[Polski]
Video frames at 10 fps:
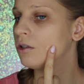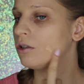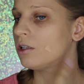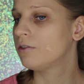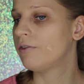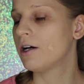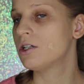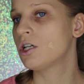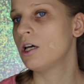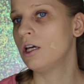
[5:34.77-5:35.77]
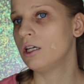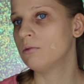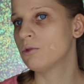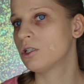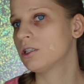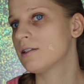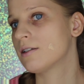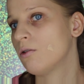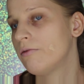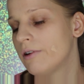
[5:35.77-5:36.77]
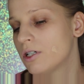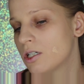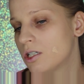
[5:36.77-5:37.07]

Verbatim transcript: na twarz i możecie zauważyć,